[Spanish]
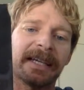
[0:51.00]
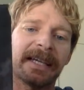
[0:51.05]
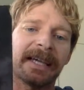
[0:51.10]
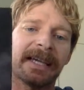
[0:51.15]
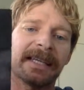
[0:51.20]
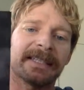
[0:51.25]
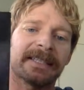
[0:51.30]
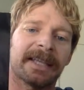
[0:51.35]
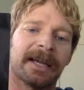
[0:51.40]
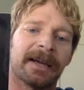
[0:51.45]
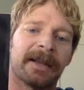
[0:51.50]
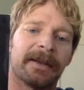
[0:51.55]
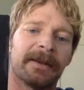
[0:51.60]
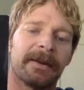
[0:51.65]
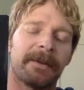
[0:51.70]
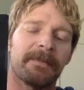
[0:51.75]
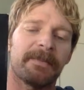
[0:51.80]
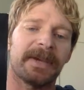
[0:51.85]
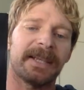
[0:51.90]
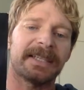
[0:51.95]
en qué
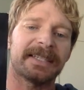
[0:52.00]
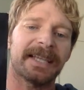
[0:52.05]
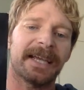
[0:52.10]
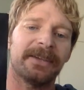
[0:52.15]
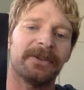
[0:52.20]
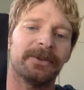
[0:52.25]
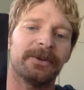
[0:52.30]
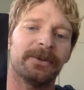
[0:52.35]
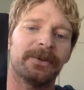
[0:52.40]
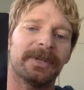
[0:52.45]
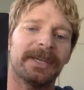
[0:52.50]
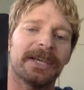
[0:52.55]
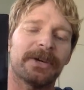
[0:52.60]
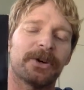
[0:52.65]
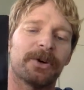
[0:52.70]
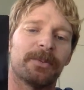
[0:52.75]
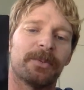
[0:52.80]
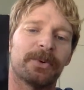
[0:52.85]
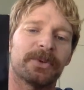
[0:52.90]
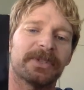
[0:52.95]
están pensando y
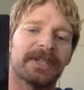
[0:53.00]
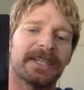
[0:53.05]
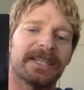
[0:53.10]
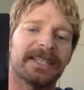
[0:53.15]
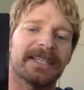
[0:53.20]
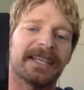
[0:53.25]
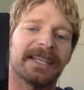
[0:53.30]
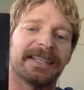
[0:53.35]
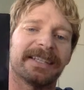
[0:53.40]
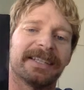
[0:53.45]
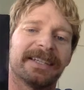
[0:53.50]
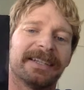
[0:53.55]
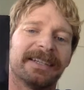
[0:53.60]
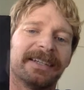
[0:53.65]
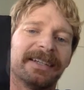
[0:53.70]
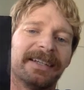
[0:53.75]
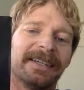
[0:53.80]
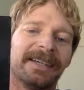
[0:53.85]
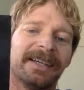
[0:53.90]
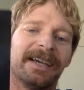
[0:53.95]
cómo se sienten.
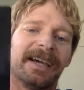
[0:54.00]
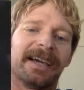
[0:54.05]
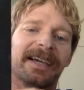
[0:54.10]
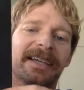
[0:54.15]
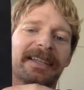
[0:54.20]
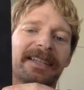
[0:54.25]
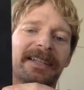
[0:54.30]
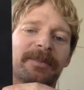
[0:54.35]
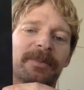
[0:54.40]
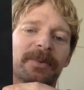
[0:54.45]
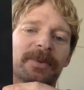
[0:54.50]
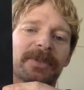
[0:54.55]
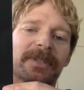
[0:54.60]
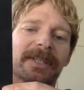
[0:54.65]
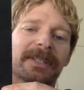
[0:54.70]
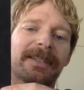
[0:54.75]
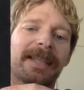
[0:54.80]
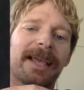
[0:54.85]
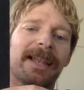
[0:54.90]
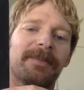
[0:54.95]
Aquí
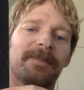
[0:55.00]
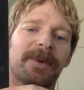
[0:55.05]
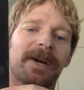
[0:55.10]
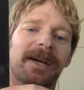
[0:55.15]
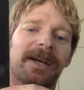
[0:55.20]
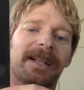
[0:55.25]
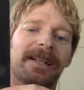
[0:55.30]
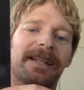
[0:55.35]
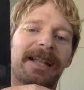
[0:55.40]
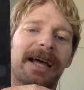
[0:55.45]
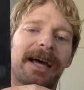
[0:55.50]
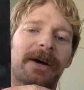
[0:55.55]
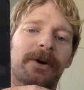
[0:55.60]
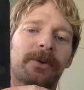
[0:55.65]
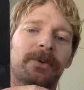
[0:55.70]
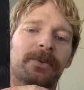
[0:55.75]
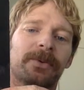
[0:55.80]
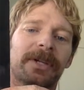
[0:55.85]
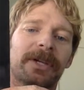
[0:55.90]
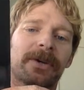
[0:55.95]
tenemos Telma, la
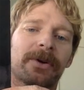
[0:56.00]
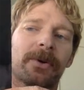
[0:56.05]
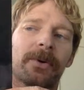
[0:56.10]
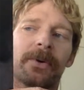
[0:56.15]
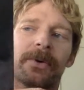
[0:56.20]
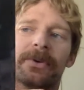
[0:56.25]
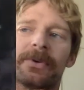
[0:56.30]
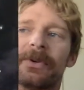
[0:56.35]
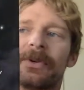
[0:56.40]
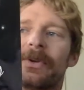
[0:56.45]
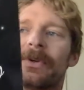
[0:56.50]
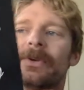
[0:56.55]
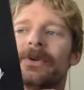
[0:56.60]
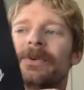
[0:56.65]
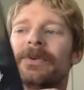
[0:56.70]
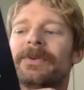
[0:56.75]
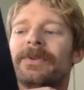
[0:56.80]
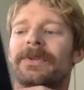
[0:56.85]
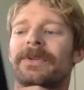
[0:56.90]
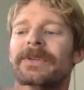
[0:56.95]

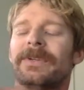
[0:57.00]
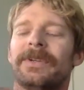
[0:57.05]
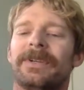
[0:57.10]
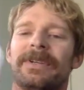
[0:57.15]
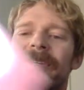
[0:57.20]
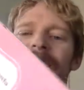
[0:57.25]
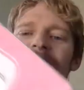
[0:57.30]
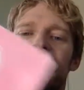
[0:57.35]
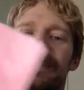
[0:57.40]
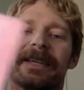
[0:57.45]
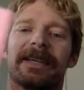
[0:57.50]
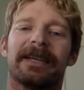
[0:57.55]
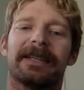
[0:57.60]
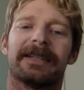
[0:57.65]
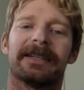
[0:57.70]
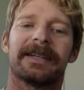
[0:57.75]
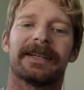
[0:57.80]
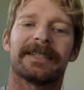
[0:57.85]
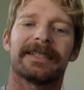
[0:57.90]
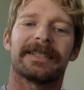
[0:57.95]
unicornio. Aquí
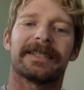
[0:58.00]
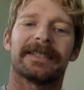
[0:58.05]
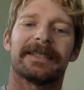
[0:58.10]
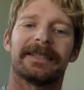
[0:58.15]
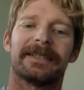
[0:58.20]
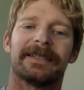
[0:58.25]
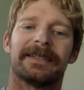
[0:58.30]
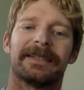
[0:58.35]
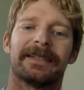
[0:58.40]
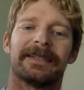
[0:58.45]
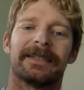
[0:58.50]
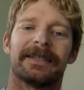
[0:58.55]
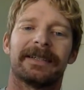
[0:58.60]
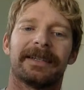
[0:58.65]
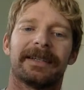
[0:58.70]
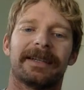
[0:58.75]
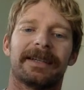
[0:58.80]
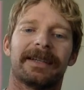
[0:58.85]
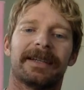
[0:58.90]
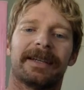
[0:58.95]
atrás,
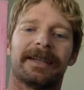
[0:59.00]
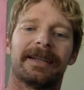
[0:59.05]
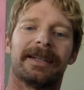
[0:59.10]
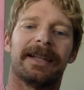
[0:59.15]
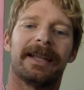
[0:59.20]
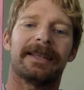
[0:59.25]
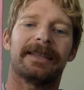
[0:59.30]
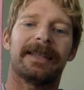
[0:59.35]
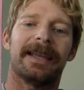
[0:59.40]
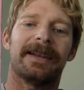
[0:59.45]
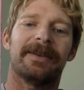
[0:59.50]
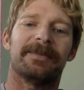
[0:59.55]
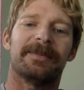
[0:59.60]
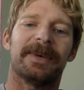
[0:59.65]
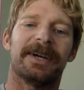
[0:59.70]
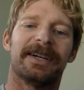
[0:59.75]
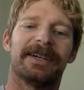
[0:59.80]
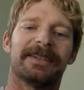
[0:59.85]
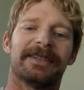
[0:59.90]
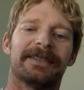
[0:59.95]
la
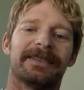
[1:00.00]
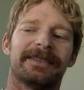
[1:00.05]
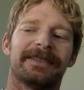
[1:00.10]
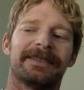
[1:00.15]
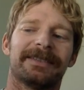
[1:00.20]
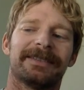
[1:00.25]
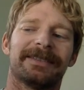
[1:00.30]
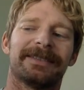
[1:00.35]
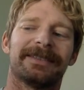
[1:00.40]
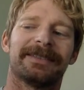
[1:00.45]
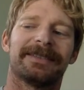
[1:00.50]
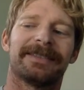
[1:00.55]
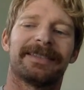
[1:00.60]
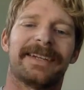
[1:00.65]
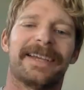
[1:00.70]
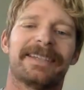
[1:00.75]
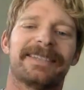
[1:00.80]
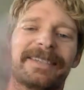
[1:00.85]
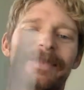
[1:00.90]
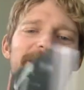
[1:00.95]
Telma.
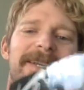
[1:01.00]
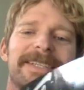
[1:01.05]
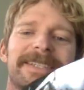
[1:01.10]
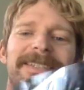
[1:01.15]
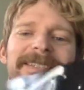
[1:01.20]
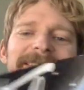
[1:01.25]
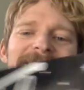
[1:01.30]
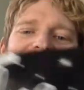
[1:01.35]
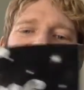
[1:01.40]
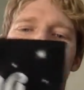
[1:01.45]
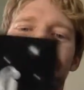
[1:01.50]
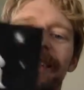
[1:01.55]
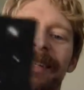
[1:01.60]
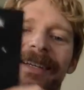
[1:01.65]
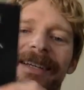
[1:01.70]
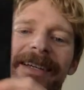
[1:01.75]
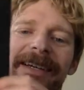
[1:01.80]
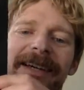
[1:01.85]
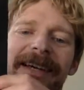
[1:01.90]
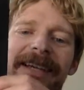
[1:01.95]
Así es.
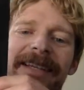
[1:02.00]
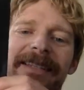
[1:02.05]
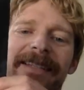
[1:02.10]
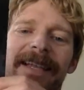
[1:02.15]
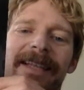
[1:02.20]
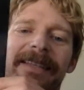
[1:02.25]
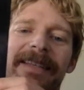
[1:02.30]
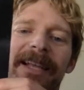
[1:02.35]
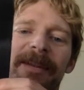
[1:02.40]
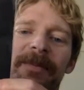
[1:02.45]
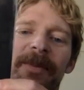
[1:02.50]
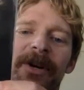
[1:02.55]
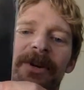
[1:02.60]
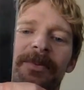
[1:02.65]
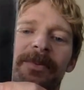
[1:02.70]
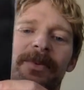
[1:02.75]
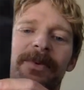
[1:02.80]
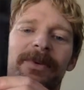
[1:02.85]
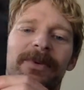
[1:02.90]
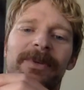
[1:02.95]
Ahí está Telma
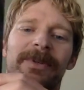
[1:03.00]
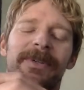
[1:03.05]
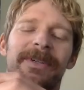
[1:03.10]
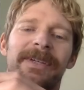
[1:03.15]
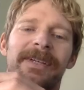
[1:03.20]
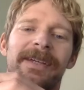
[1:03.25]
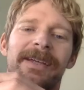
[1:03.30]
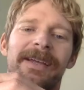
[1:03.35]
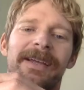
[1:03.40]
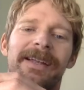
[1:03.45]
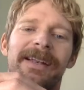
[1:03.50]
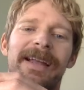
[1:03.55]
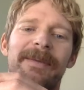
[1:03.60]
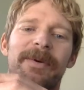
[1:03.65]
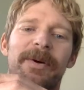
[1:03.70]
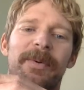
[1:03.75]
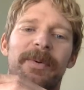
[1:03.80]
como la